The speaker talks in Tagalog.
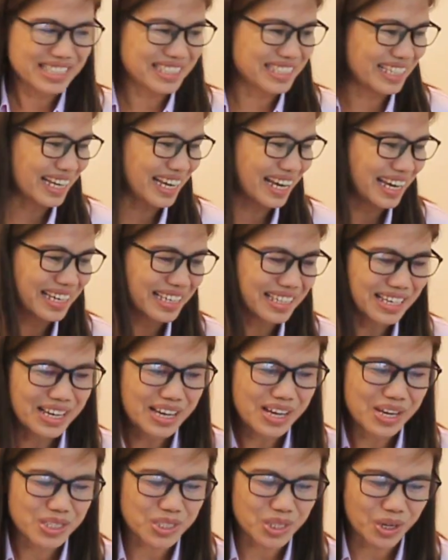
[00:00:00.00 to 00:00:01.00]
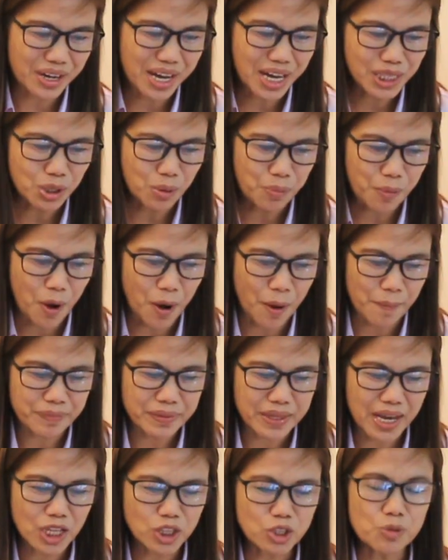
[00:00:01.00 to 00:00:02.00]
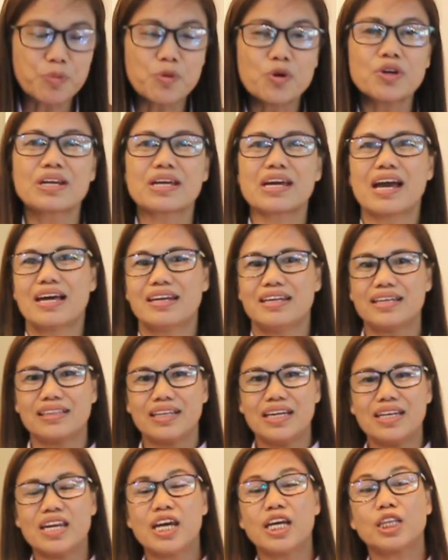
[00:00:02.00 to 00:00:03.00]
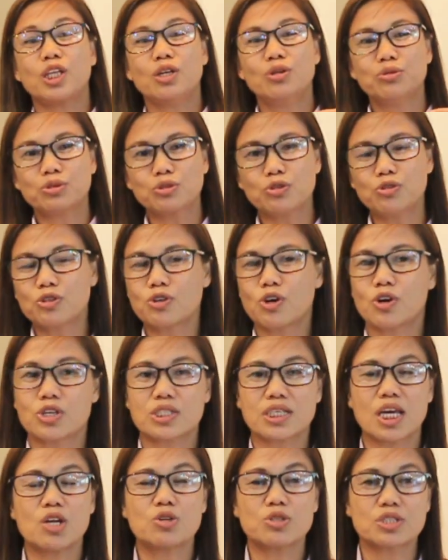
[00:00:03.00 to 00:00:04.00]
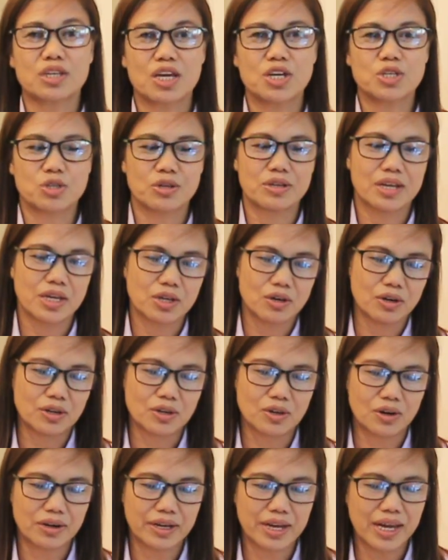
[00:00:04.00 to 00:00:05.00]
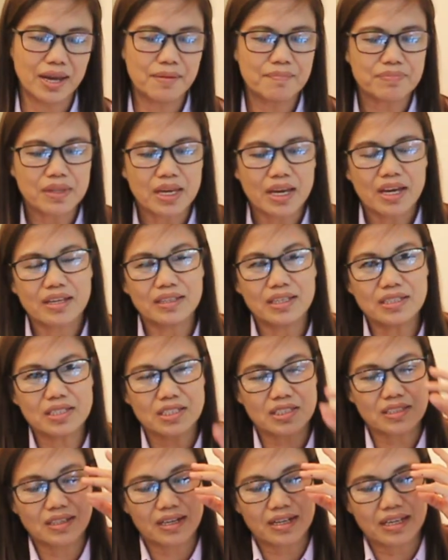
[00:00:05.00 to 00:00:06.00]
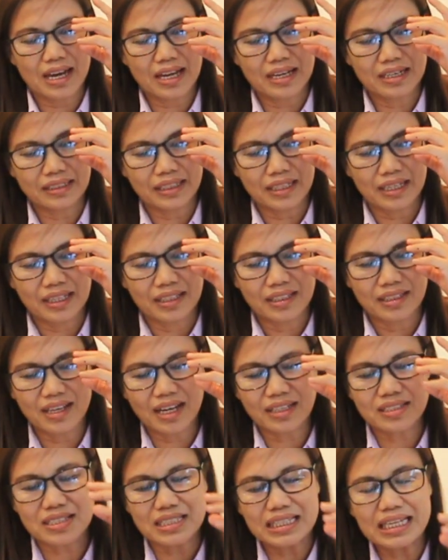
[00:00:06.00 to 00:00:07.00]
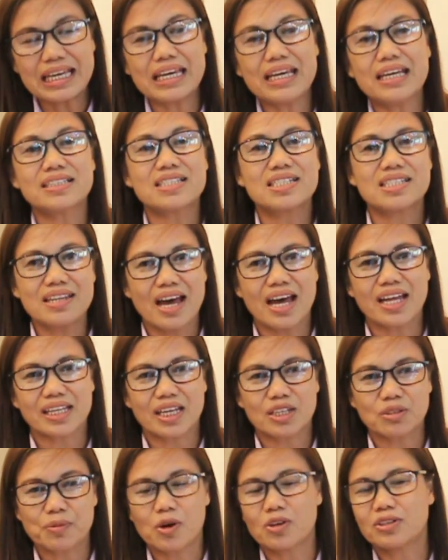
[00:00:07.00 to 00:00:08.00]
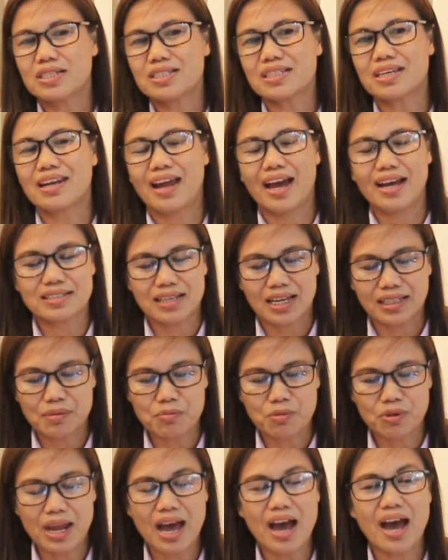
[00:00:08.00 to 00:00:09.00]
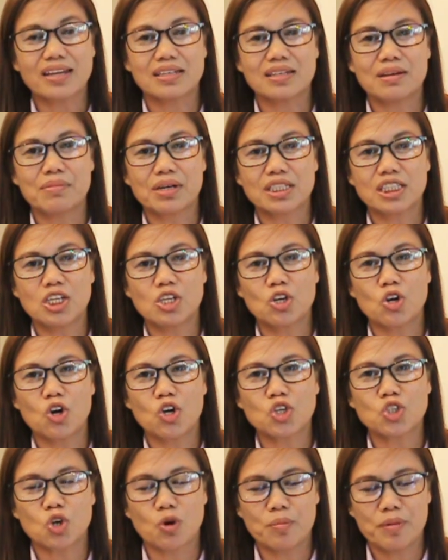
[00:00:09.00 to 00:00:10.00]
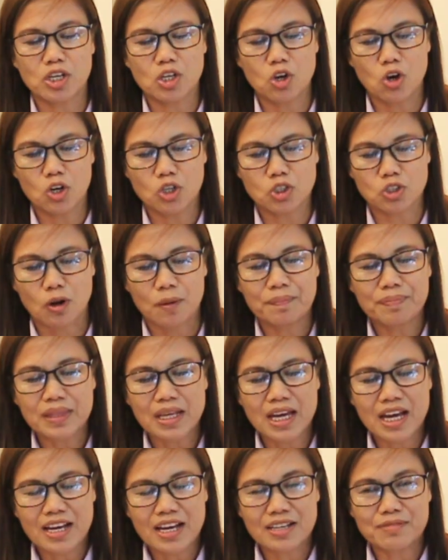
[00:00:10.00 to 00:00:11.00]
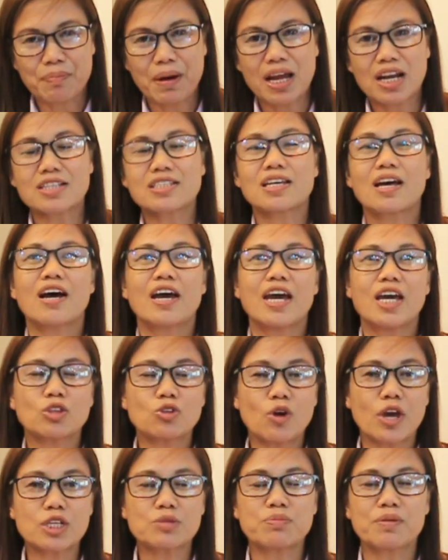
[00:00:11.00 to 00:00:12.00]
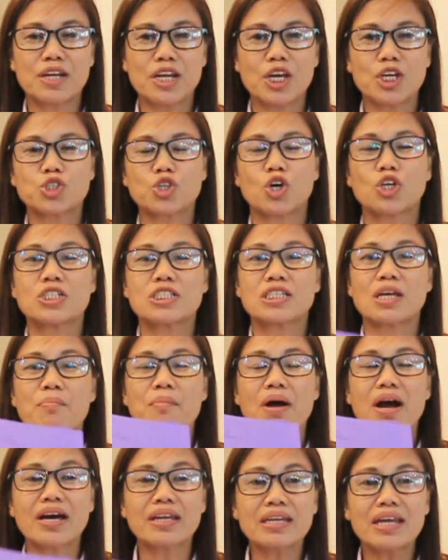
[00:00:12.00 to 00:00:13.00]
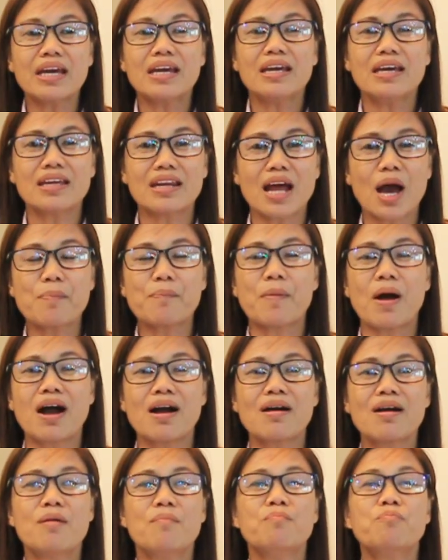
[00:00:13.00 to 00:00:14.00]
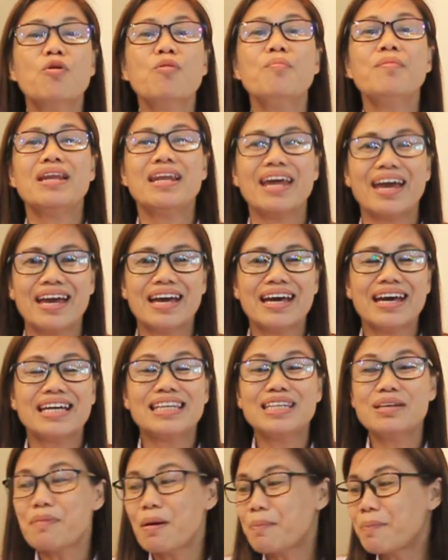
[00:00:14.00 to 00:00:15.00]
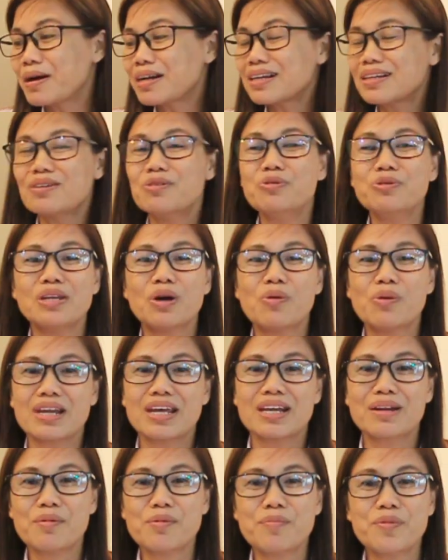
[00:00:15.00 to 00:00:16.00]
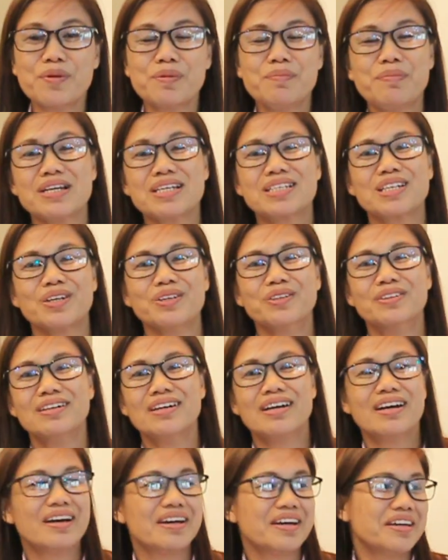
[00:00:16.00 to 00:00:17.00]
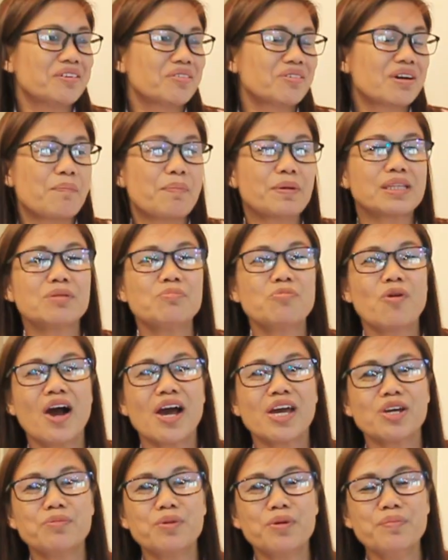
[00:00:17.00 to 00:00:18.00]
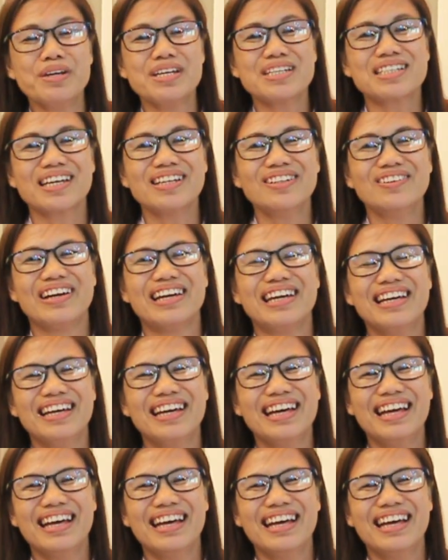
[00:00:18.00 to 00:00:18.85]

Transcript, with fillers: Sige. So, eto po. Eto po yung reality na itinuturo sa illustration na yon. Okay? This is the reality. That's, it's not, eto po, listen ha, sa ating po lahat na magninegosyo o may negosyo, para sa eto explanation sa mga nahihirapang bumili. 'Di ba pag una wala namang bumibili sa iyo, yung kapatid mo nga, yung bumili sa'yo eh.